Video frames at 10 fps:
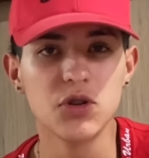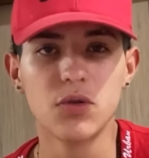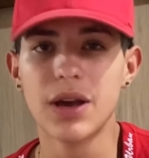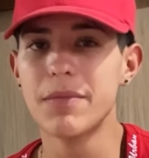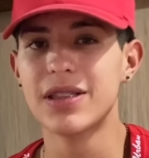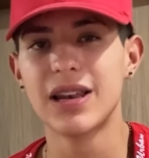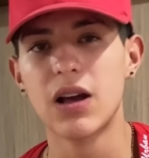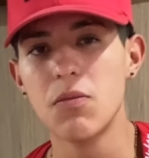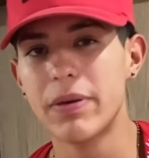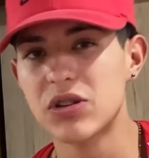yo obviamente le
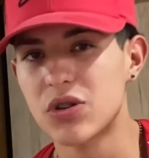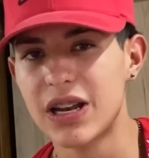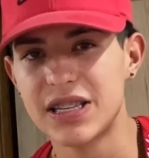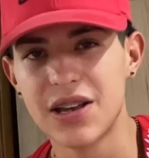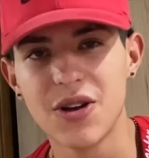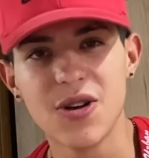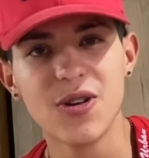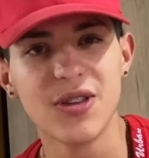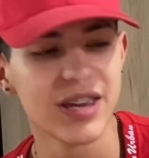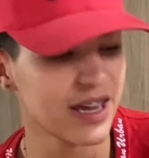hago un
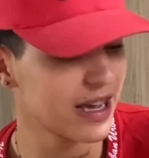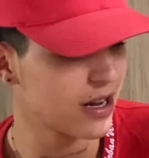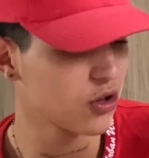personalizado de